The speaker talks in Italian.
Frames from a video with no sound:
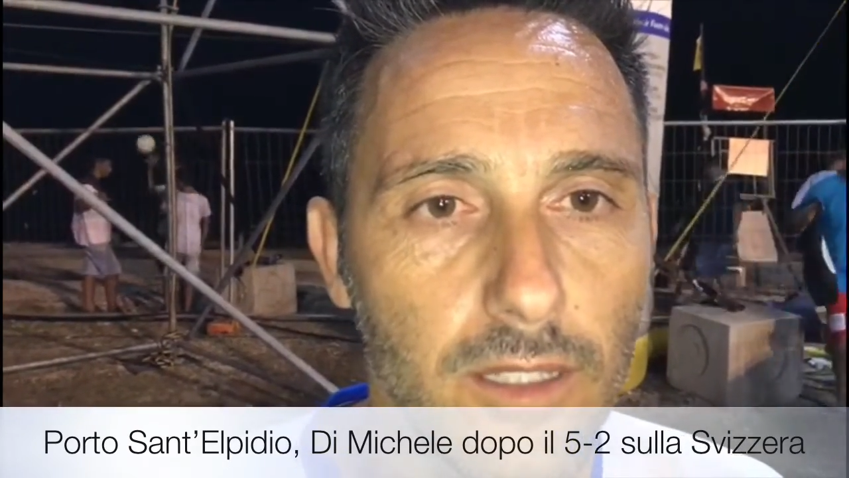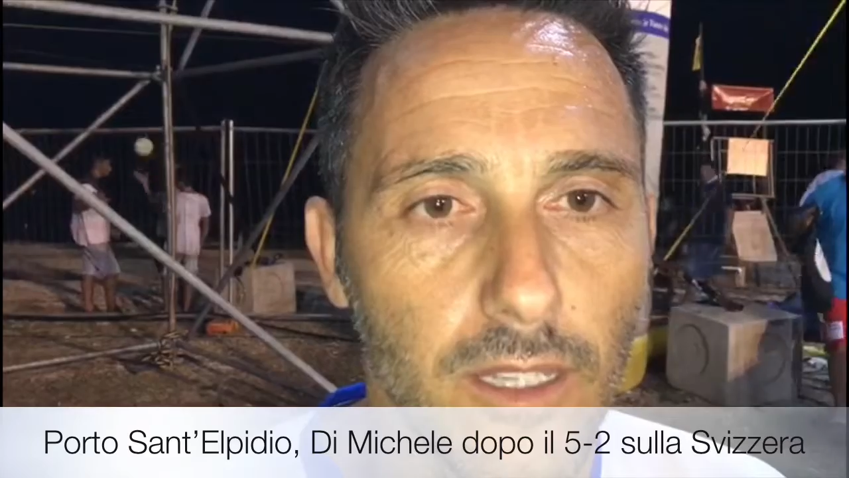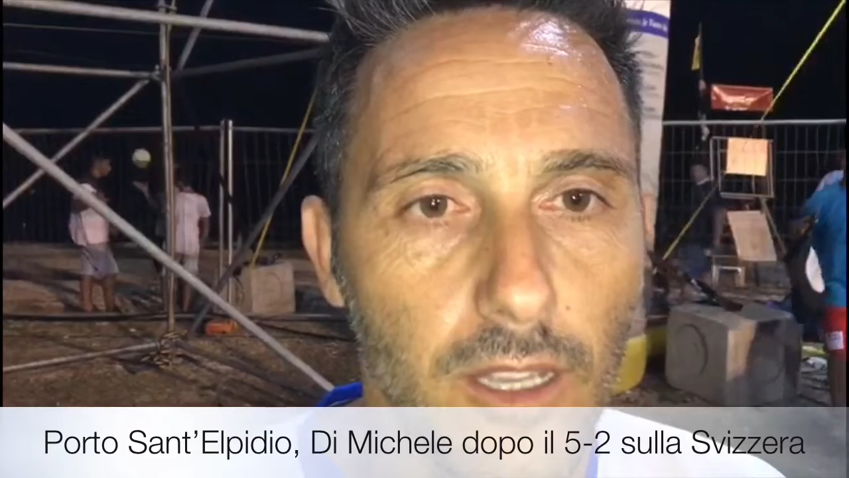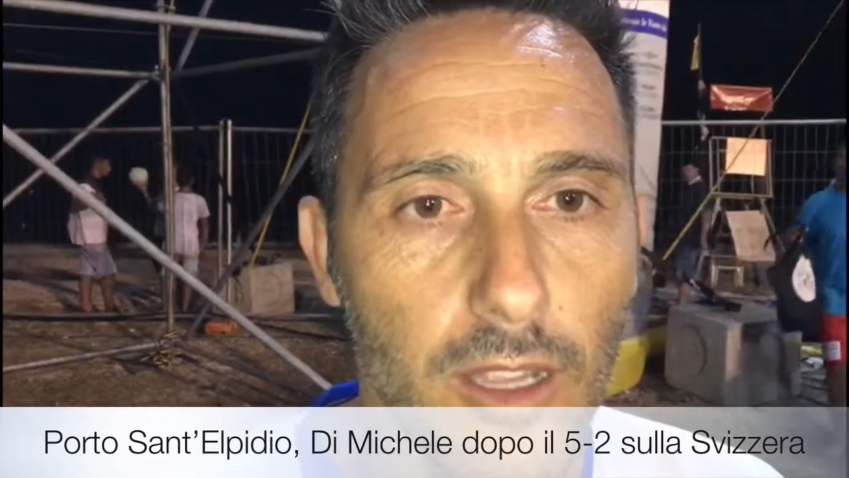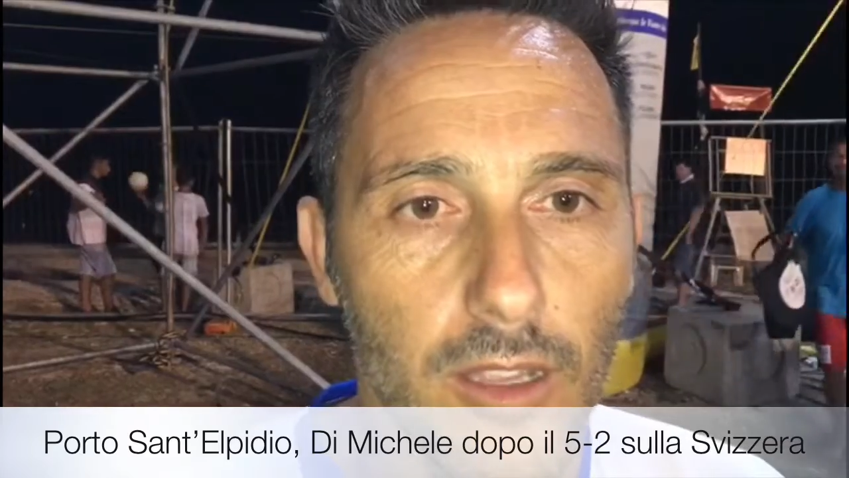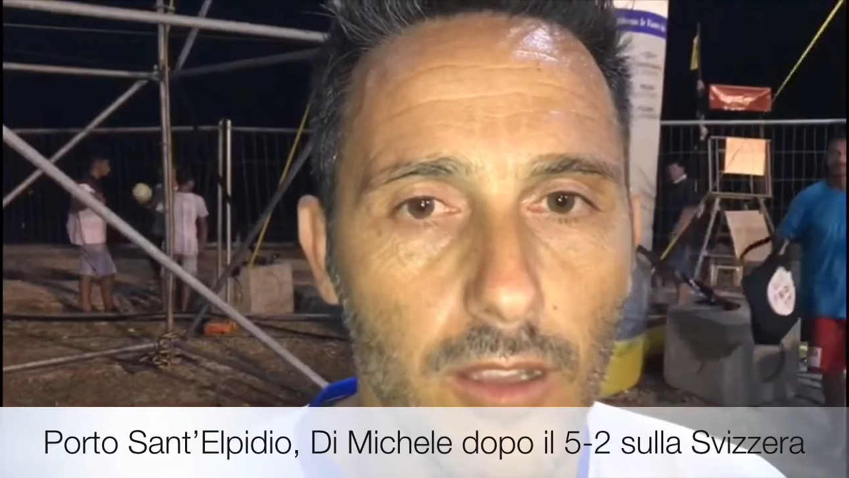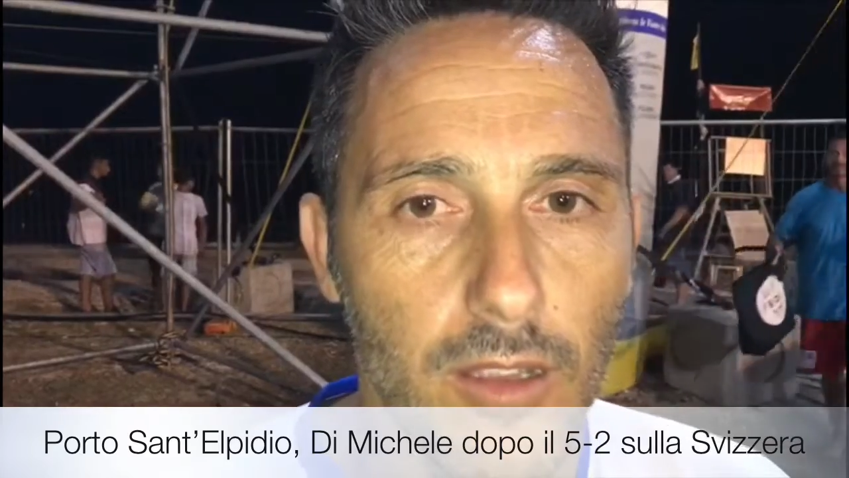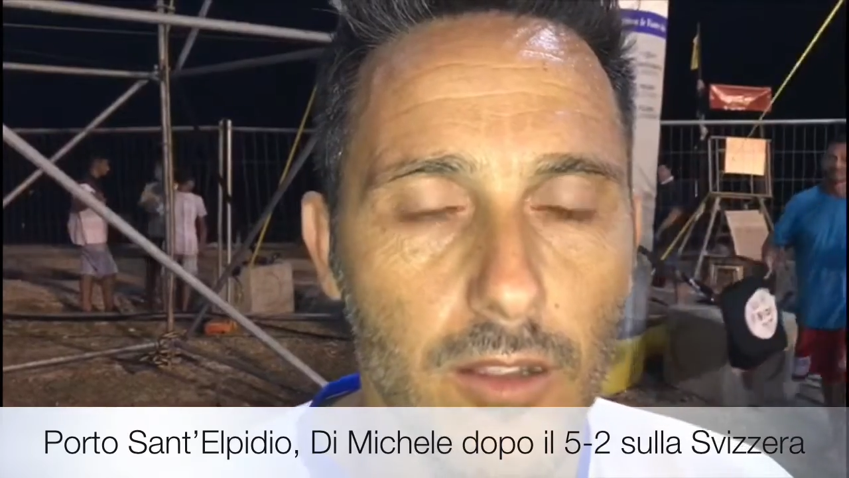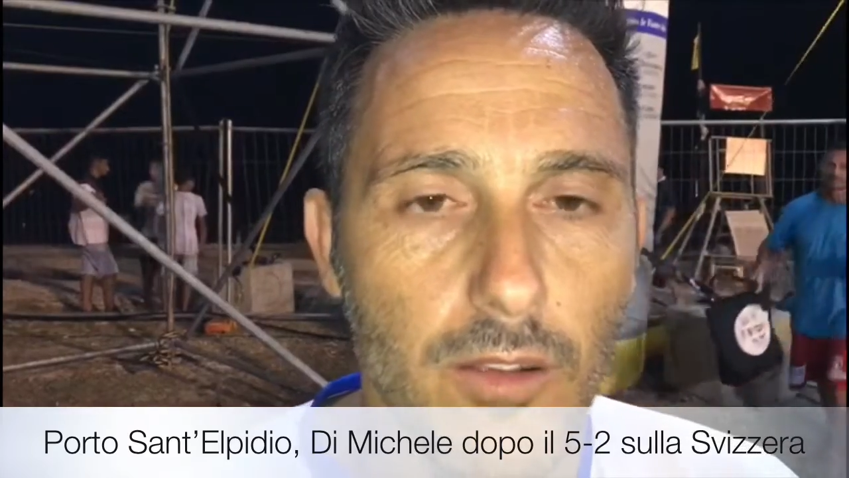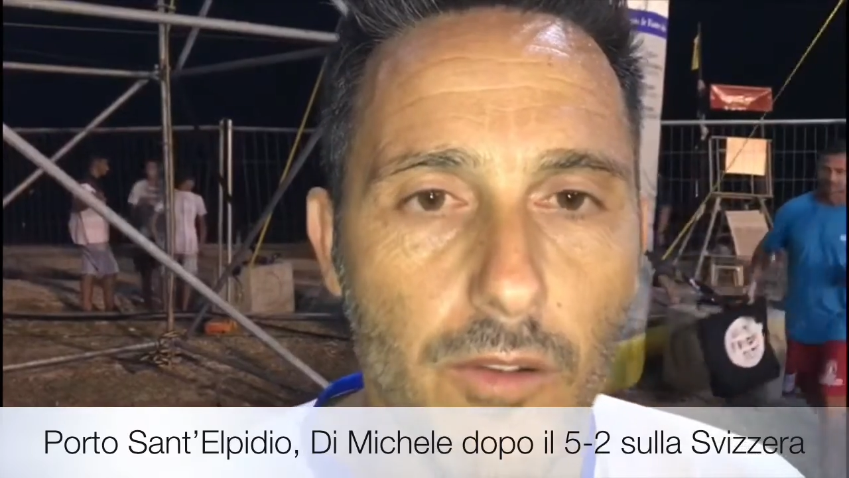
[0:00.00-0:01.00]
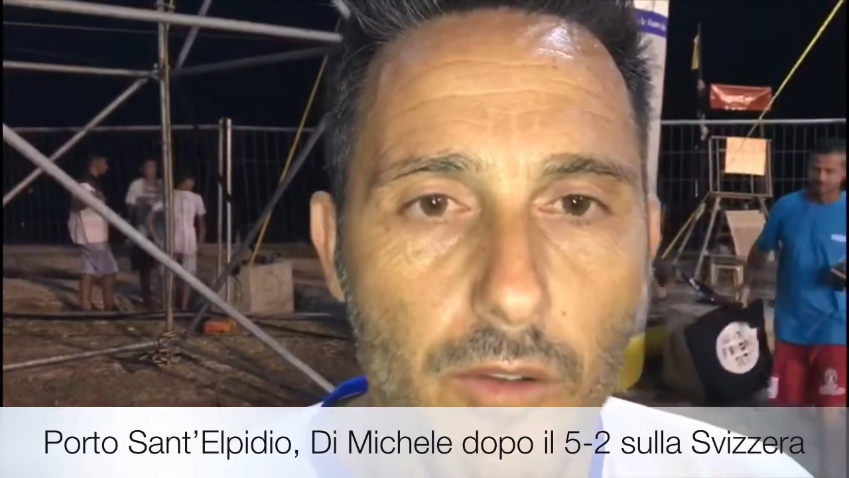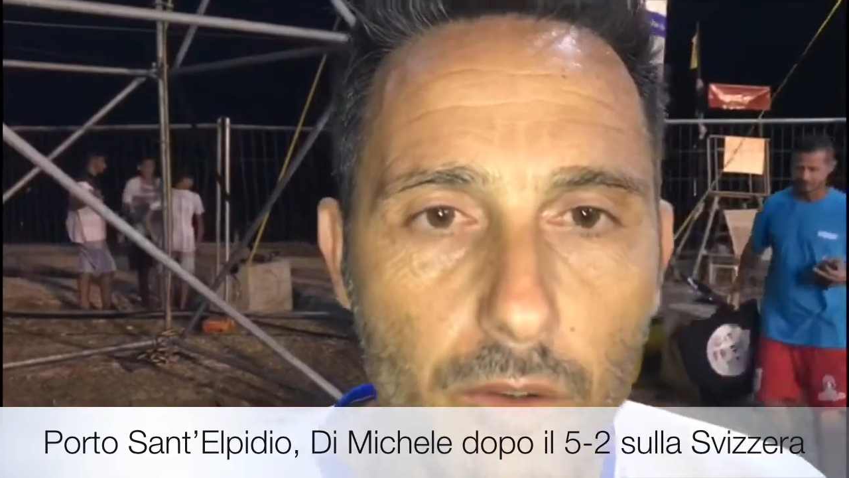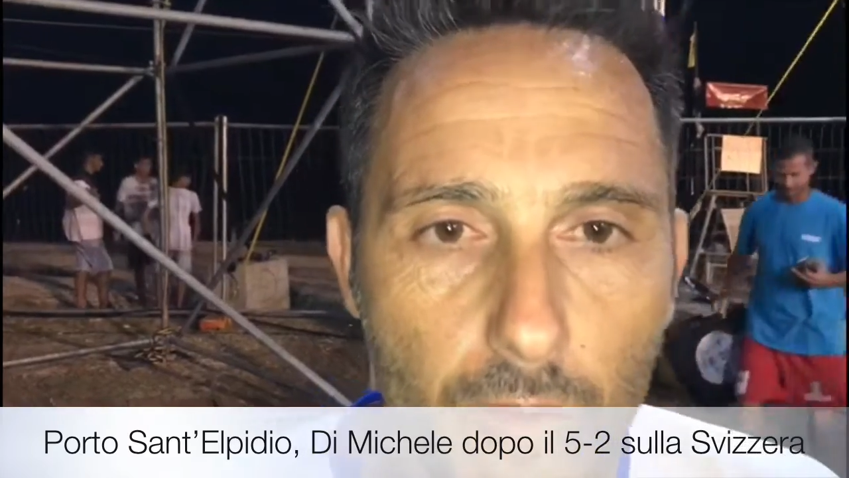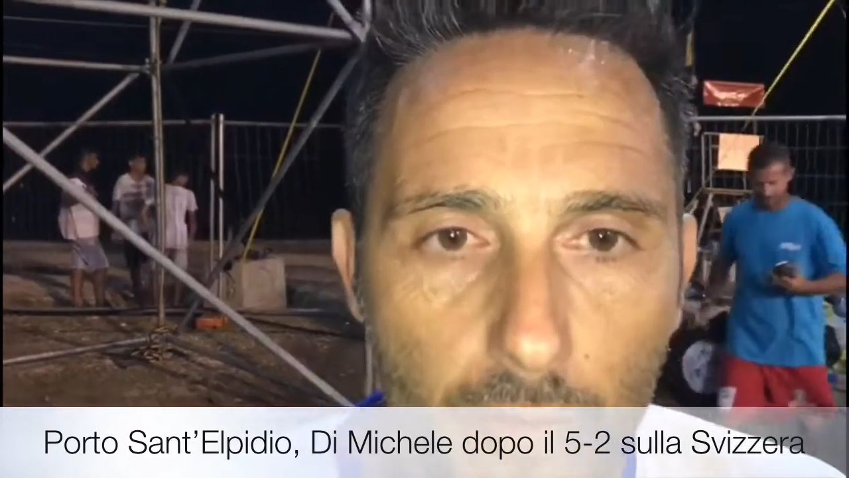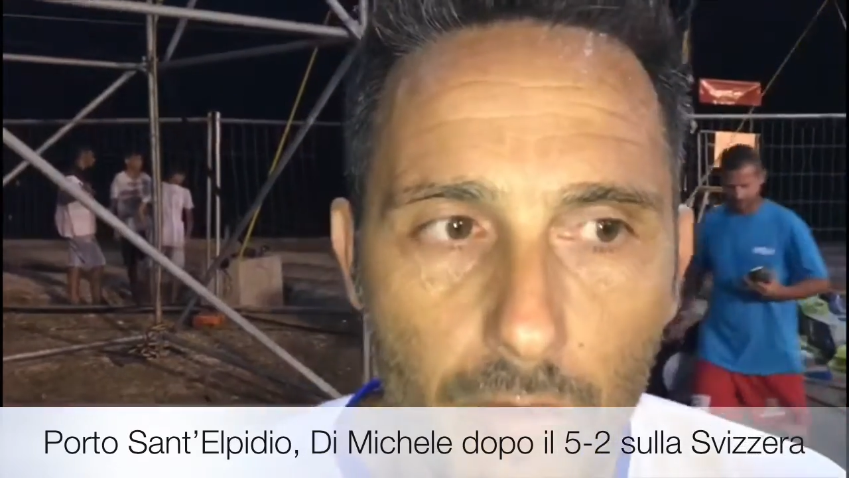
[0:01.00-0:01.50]
un ragazzo di
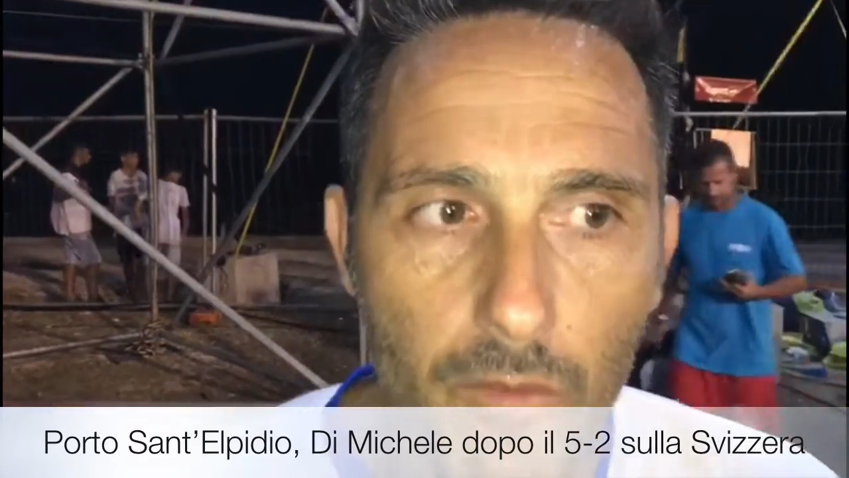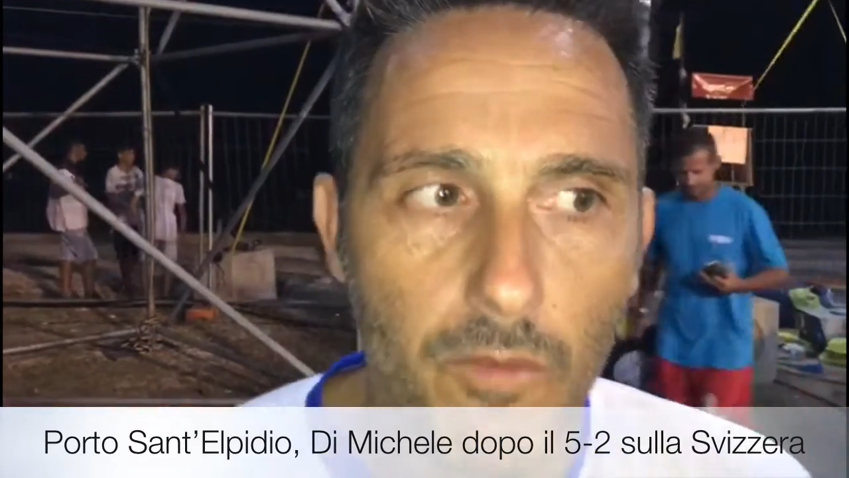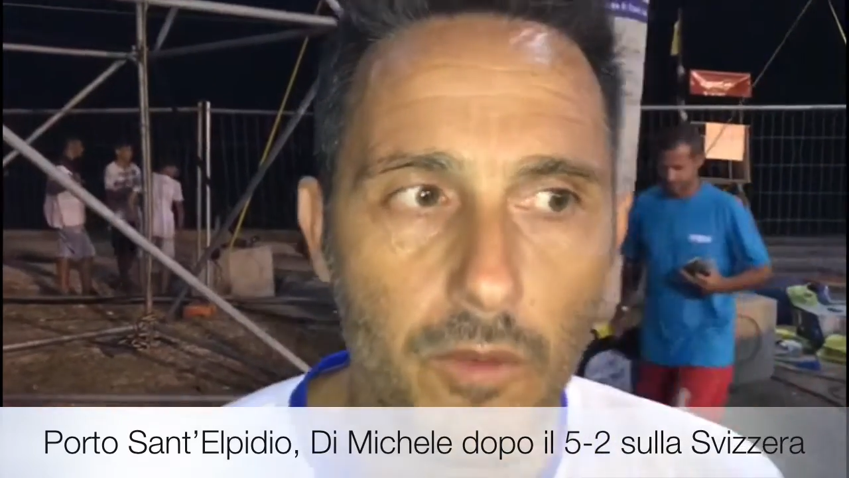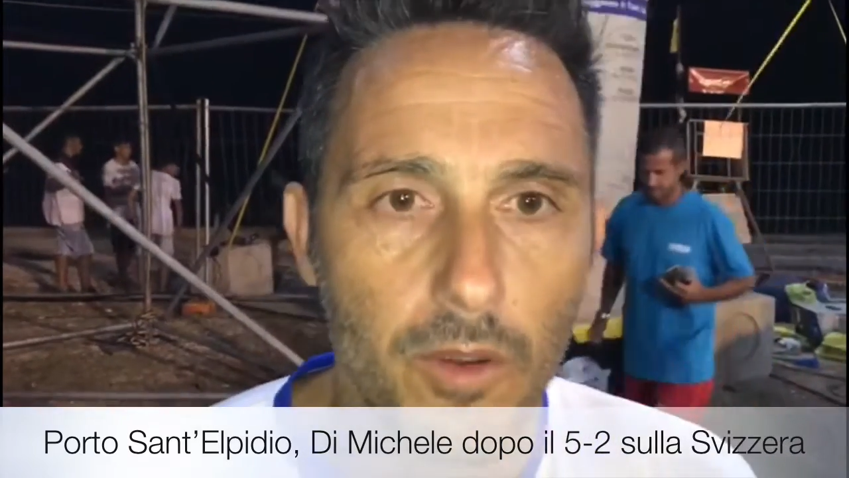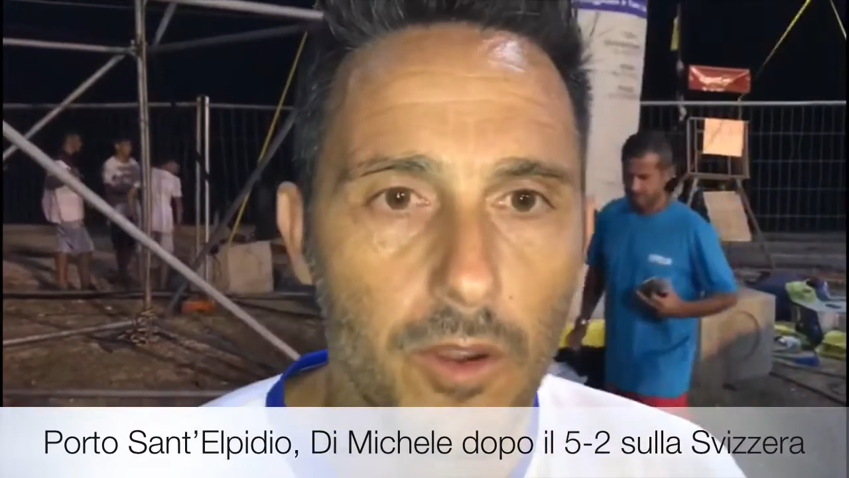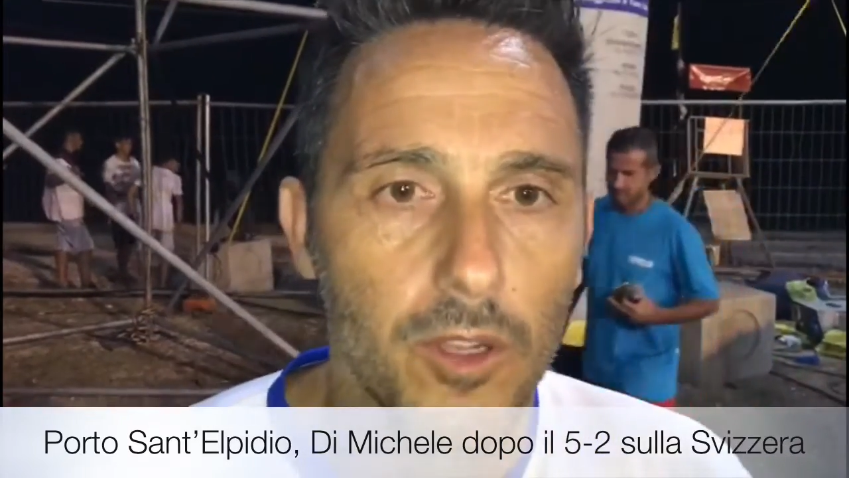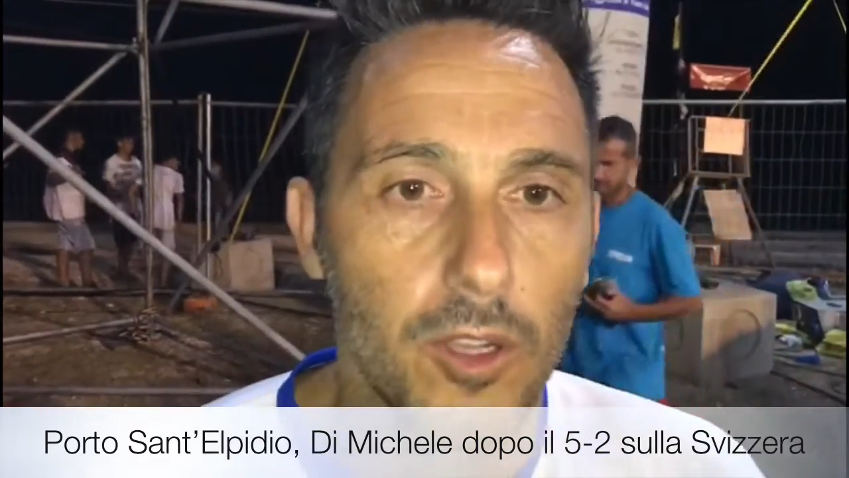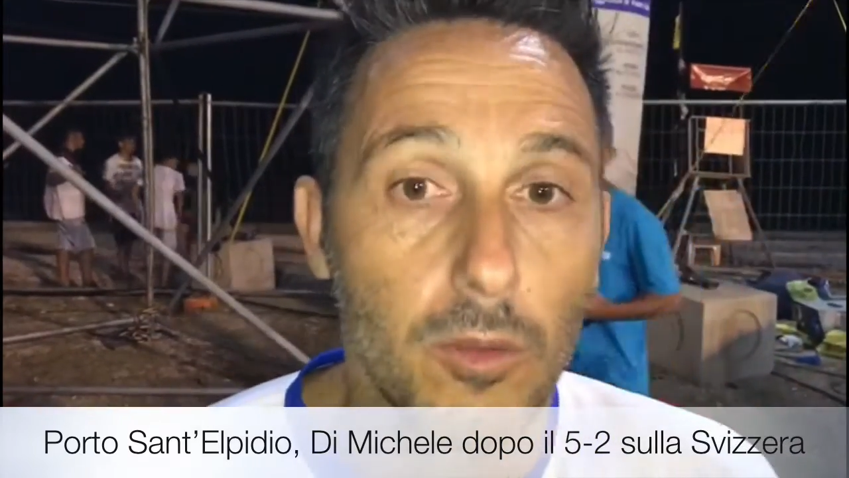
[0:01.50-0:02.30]
grandi prospettive.